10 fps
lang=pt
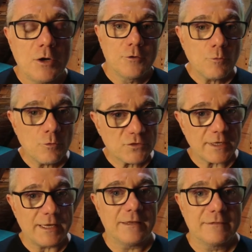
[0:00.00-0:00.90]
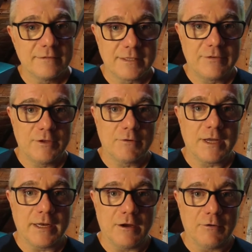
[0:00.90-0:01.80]
Não custa nada se inscrever no
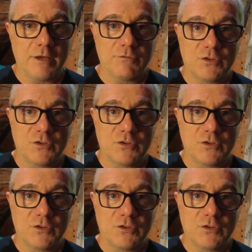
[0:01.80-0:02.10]
canal, né?